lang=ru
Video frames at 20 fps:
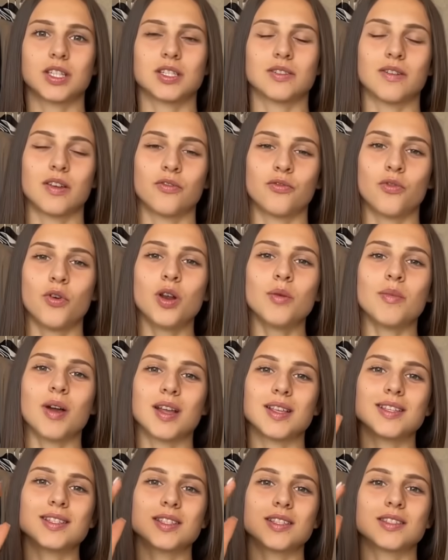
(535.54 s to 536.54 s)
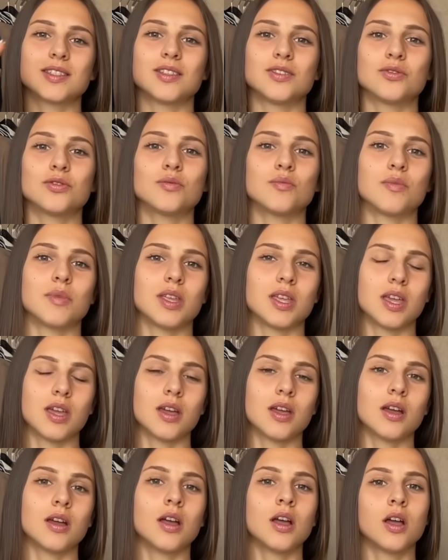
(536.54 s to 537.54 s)
своей формы они создают
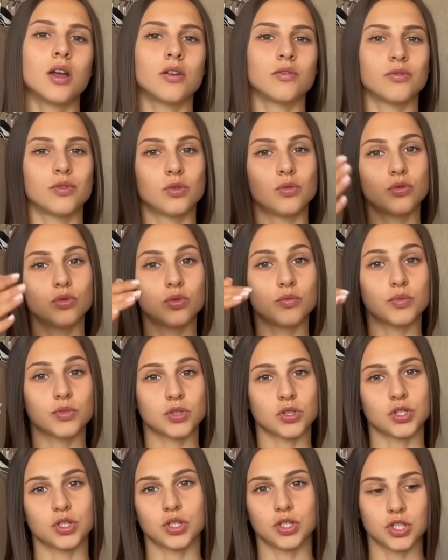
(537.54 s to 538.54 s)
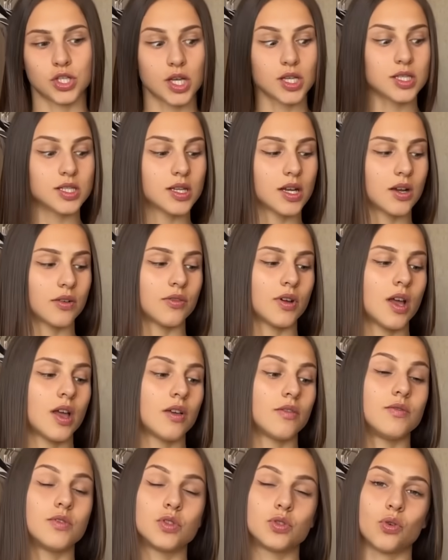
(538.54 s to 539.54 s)
мне фигуру песочных часиков
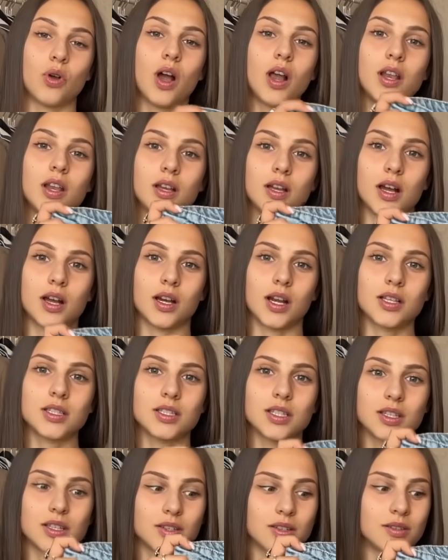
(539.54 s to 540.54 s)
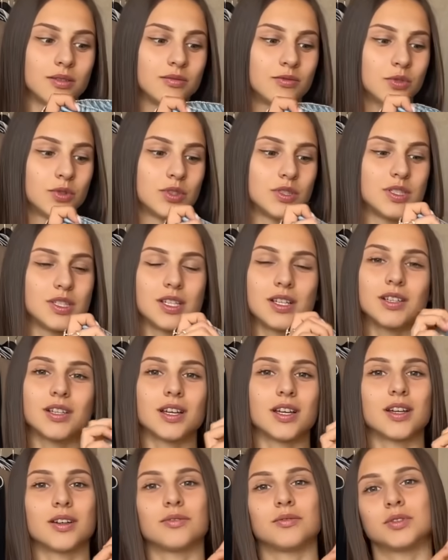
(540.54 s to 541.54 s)
визуально как раз-таки вот
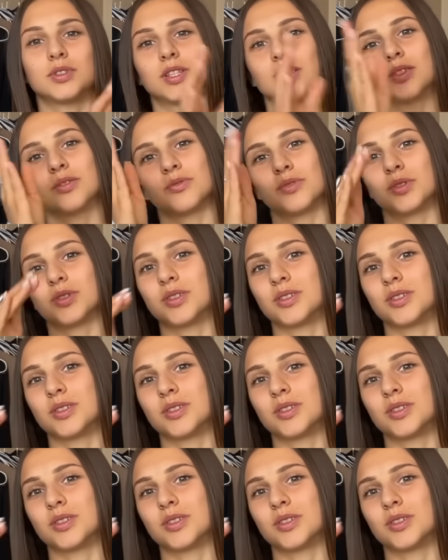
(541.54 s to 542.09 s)
делая вот эту вот